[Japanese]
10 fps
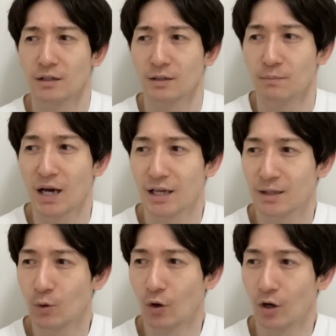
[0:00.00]
まあで
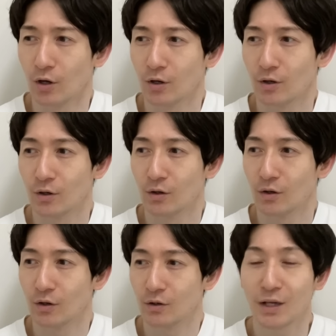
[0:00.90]
も
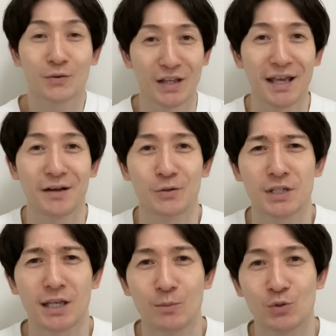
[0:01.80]
結構ねお
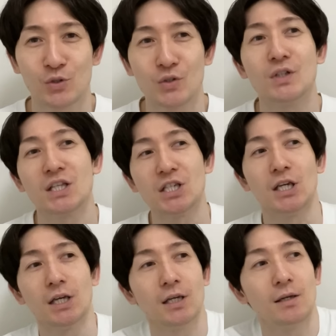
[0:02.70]
酒も進んだ
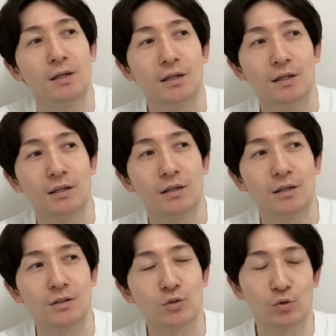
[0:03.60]
し
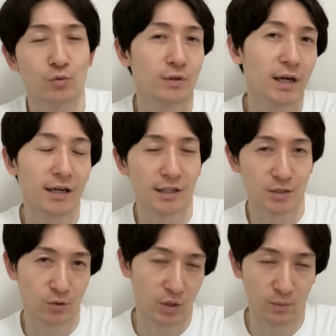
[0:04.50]
ちょっと深い
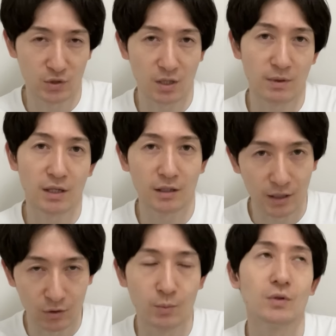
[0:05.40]
話とかもしてみたい
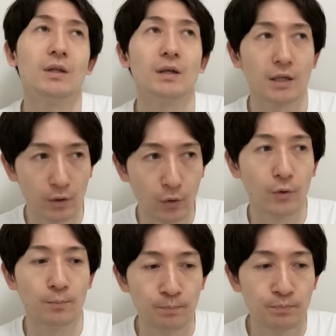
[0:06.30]
なと思ってんだけ
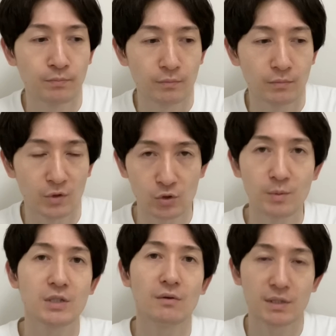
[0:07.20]
どのぞ
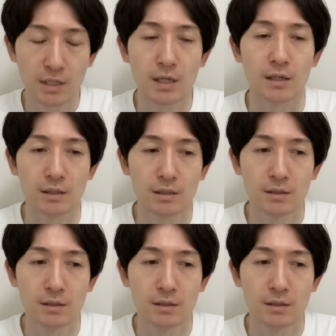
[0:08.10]
みちゃんはさ